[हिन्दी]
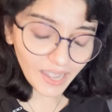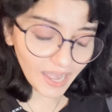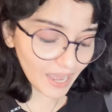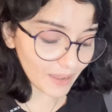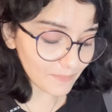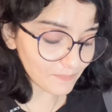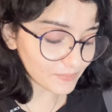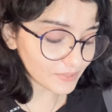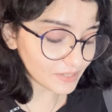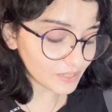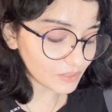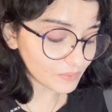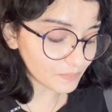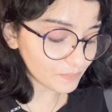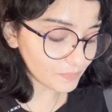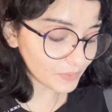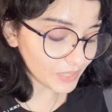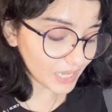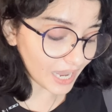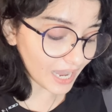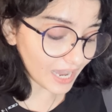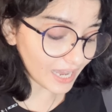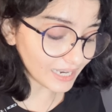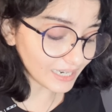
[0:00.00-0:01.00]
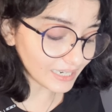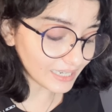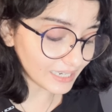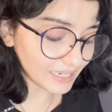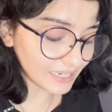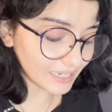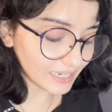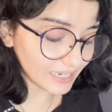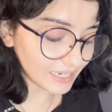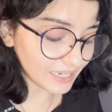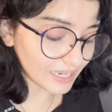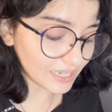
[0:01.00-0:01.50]
आपका प्यार
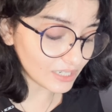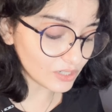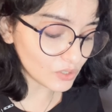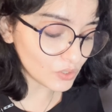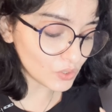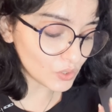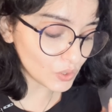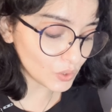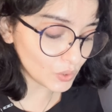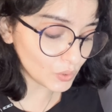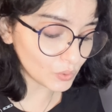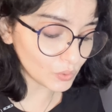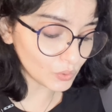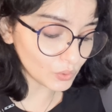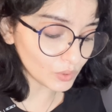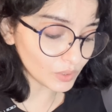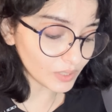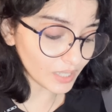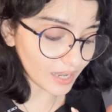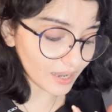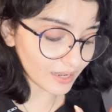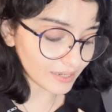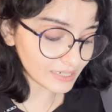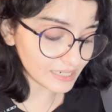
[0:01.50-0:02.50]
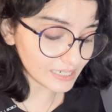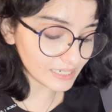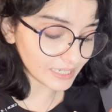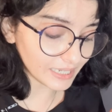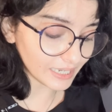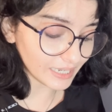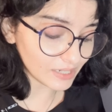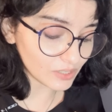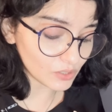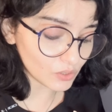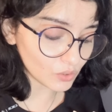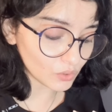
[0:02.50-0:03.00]
करने का जो जुनून था ठीक
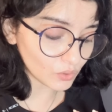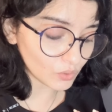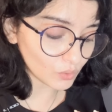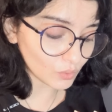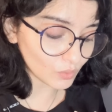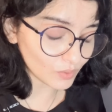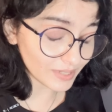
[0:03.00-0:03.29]
है जो